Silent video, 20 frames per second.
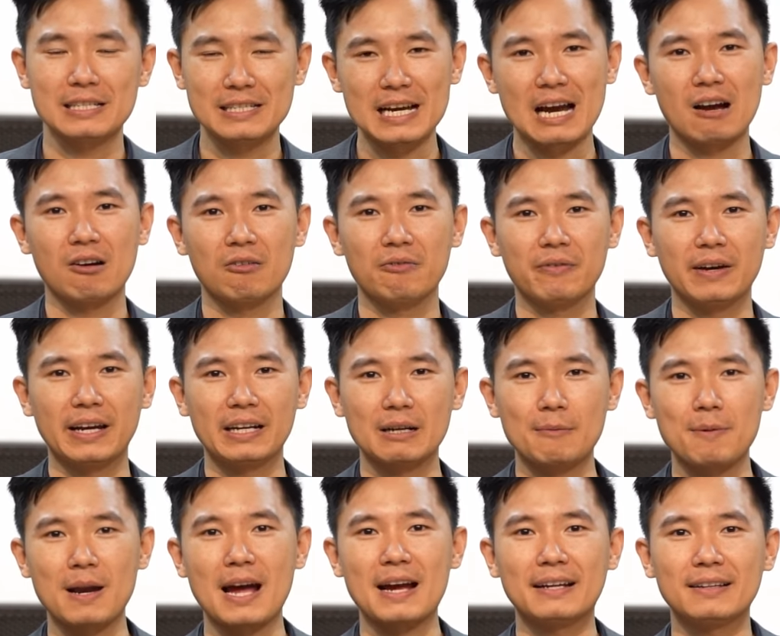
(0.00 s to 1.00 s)
Xin chào và hẹn
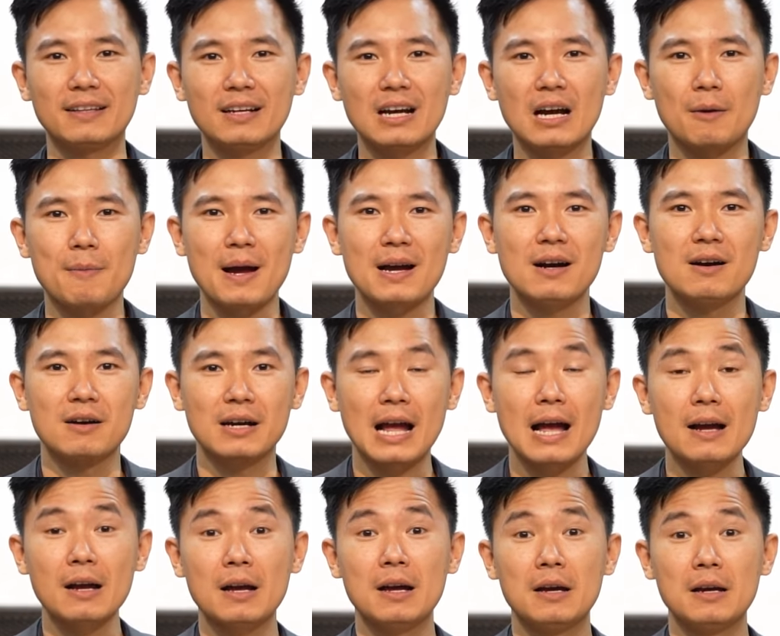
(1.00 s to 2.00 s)
gặp lại tất cả các bác ở
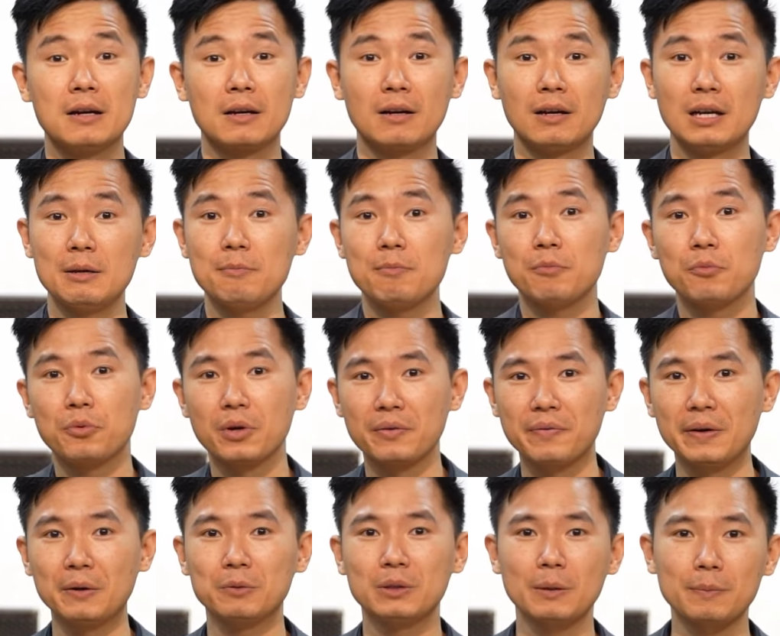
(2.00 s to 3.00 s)
các clip
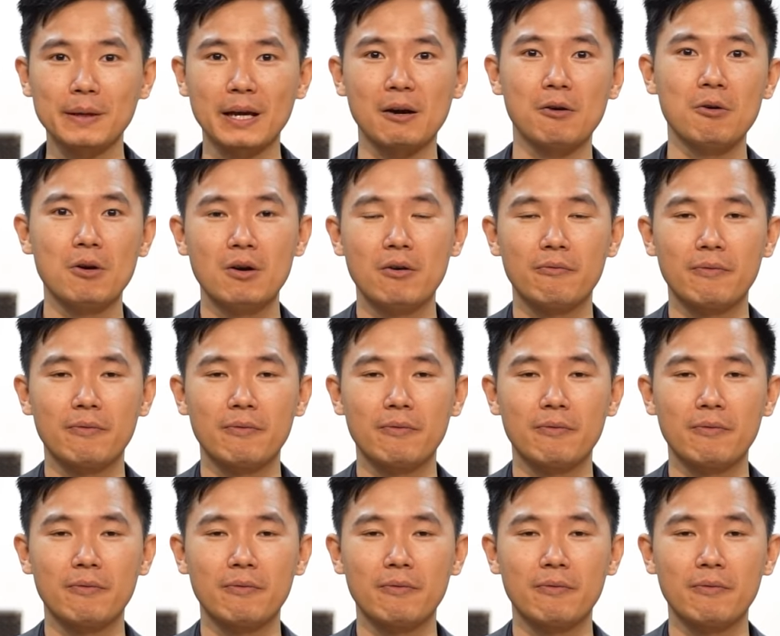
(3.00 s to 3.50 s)
review tiếp theo,